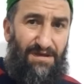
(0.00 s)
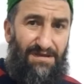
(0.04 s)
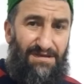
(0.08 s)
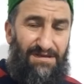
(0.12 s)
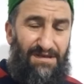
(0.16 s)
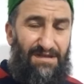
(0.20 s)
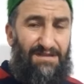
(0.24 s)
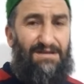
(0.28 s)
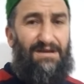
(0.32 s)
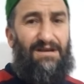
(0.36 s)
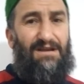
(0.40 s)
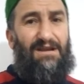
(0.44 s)

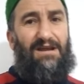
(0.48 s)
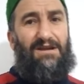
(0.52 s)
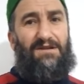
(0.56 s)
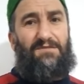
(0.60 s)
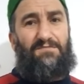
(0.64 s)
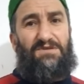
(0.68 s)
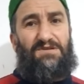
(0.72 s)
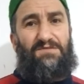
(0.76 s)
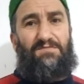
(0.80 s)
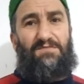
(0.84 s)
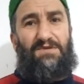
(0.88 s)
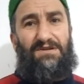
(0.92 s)

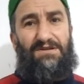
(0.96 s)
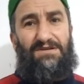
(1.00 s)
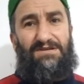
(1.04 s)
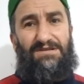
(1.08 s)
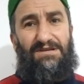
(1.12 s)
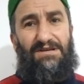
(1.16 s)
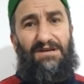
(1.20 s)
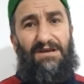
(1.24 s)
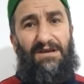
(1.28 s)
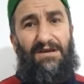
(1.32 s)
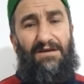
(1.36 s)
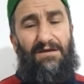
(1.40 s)
yediklerimiz mi
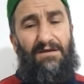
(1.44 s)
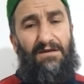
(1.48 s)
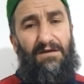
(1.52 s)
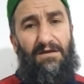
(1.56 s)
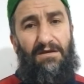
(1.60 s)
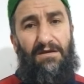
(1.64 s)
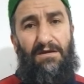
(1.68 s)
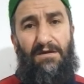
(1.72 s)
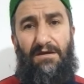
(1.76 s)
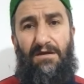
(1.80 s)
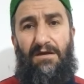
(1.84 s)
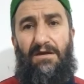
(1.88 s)
rızık?
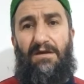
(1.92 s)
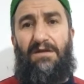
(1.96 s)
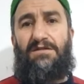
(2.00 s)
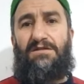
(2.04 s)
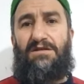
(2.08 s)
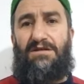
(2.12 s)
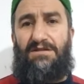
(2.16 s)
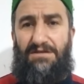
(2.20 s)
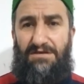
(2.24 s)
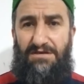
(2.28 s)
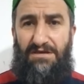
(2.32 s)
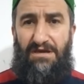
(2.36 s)

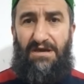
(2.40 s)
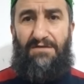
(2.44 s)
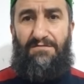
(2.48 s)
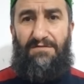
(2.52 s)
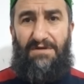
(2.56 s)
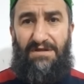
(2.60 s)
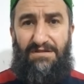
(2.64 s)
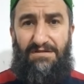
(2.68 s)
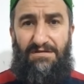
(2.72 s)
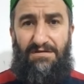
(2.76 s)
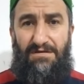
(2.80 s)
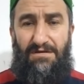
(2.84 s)
Dedi ki
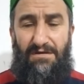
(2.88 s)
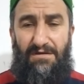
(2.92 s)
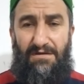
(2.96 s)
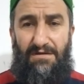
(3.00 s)
evet.